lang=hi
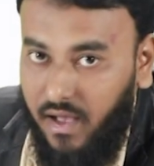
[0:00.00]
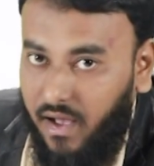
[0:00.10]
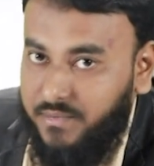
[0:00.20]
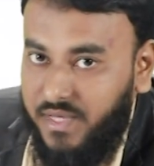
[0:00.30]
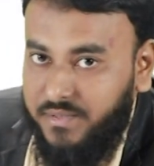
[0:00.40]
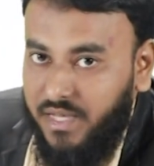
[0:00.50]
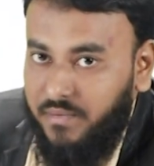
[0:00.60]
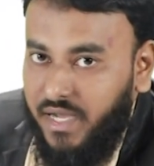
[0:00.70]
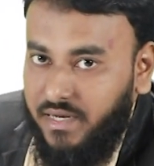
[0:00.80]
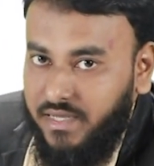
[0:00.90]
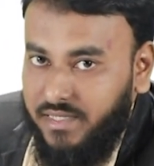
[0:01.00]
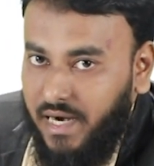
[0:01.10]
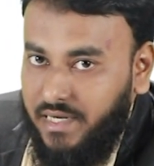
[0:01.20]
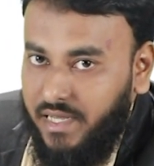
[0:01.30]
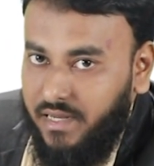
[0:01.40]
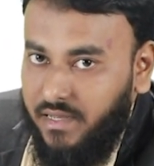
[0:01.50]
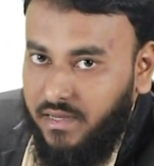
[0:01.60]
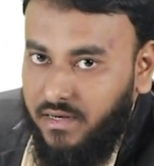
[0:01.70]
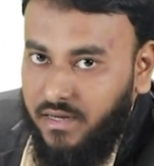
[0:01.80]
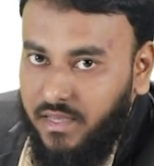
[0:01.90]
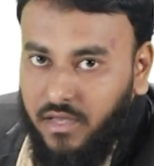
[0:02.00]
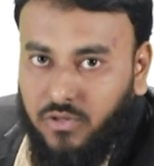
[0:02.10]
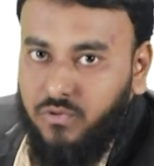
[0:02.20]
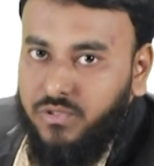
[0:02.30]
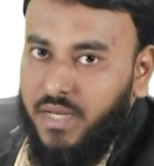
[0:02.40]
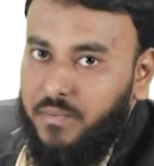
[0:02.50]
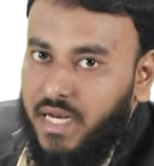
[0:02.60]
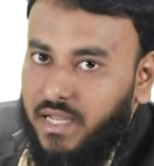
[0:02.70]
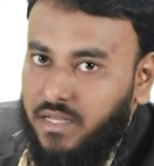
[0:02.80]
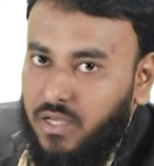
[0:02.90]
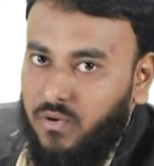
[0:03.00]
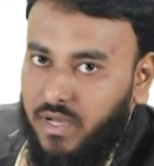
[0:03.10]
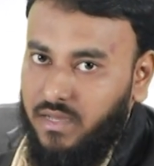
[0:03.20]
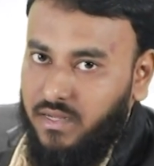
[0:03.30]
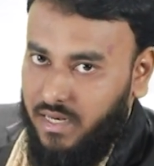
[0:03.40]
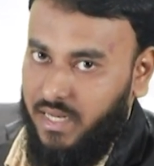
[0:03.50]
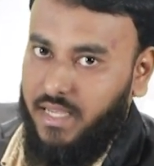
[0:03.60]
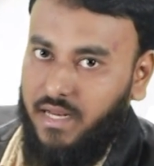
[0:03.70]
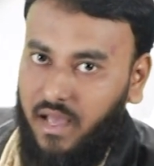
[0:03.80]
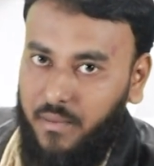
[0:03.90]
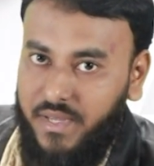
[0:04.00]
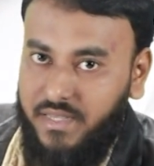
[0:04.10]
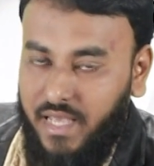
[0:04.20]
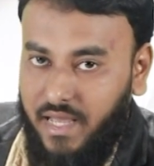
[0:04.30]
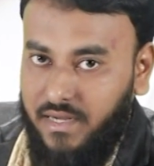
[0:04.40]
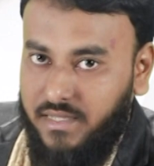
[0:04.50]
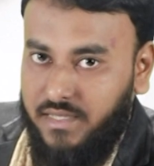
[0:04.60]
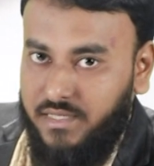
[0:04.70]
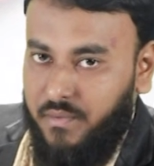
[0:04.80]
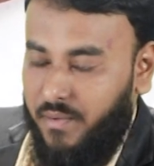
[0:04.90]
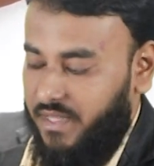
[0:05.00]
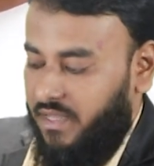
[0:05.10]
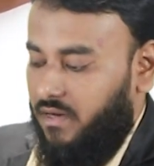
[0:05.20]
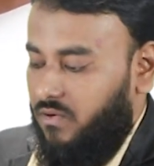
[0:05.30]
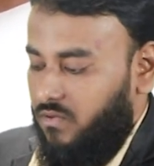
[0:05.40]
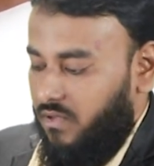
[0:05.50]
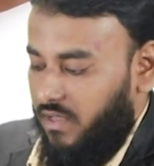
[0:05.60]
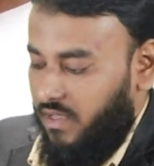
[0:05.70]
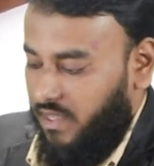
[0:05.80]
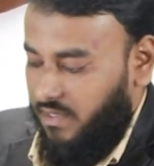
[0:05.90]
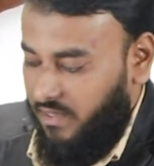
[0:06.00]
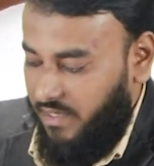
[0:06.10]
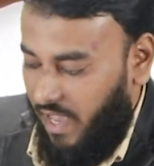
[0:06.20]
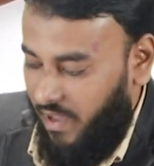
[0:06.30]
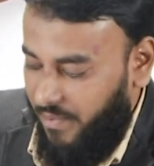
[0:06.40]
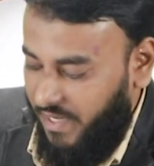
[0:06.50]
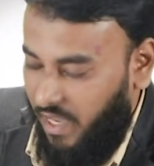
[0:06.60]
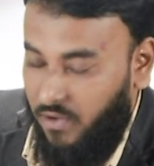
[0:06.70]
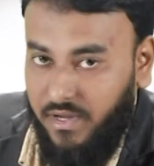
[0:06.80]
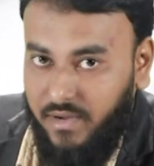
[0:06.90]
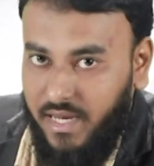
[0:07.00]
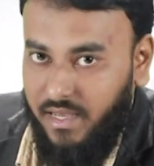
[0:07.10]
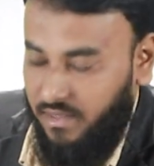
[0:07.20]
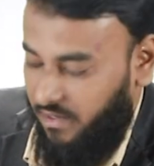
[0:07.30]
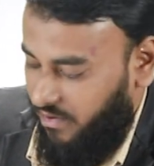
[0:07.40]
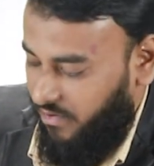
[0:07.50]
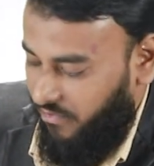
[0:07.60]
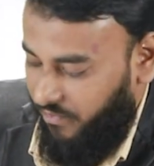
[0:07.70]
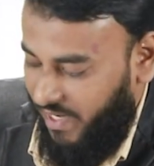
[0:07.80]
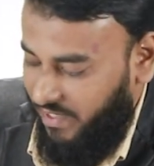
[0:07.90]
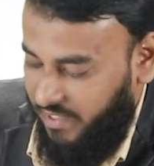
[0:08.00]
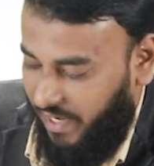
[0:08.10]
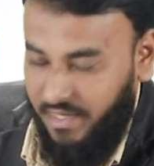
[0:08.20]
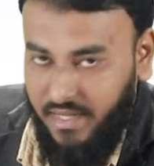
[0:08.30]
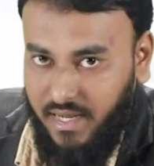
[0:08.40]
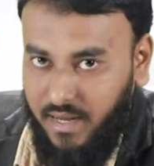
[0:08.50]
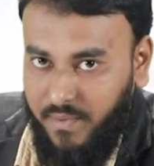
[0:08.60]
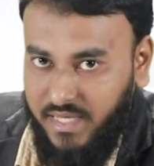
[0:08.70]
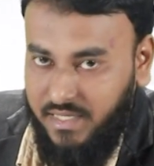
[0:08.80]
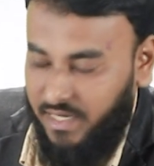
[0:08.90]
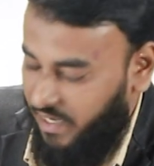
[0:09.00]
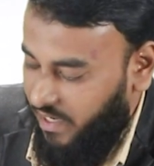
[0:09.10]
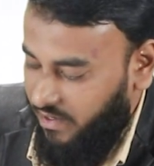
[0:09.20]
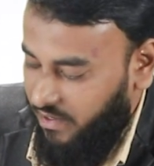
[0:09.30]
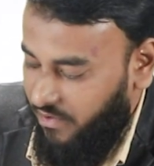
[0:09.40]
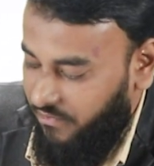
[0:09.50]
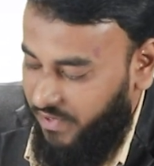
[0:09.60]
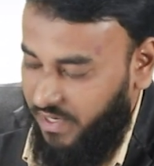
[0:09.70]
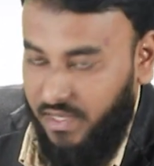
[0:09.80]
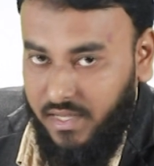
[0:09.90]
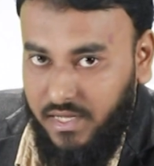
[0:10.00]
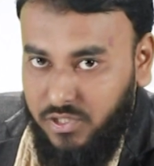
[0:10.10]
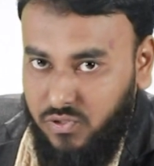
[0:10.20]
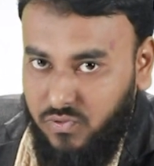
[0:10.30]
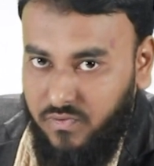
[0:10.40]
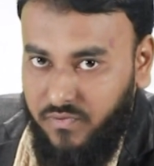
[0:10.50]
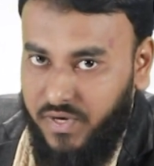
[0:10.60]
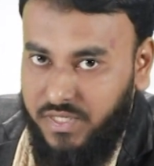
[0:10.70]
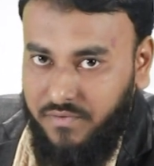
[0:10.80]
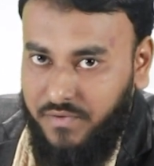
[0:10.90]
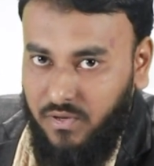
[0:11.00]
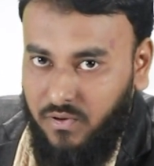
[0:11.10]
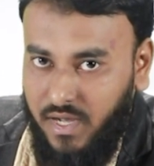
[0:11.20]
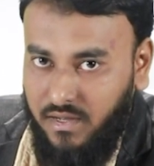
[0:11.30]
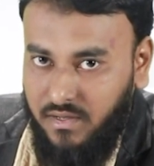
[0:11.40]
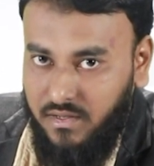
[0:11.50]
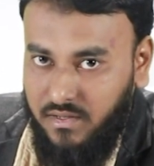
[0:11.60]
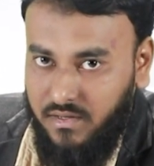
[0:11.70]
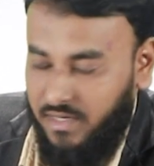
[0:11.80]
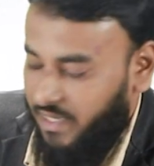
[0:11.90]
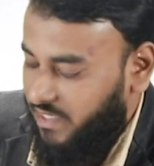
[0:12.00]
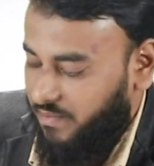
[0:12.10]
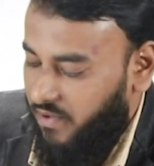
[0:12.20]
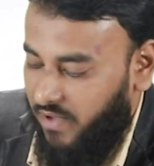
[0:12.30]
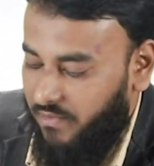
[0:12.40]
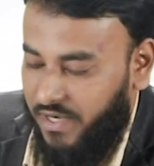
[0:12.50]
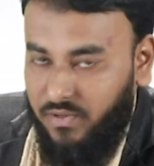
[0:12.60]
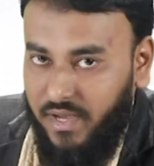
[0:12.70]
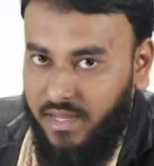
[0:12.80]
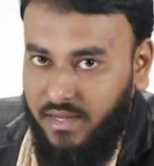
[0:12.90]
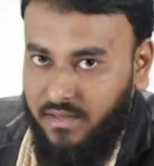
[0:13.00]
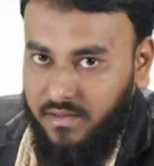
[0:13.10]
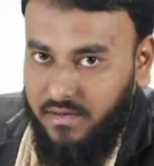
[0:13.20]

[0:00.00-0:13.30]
अब जब सम करना स्टार्ट करेंगे ठीक है तो उस टाइम क्लिक नहीं होगा लेकिन अभी ध्यान रखना जब मैं बता रहा हूँ कि यहाँ पे क्या होने वाला है पहले साइन टी का लेप्लास निकलेगा फिर ई रेस टू फर्स्ट शिफ्टिंग होगा ठीक है इसमें इवेलुएट तो है नहीं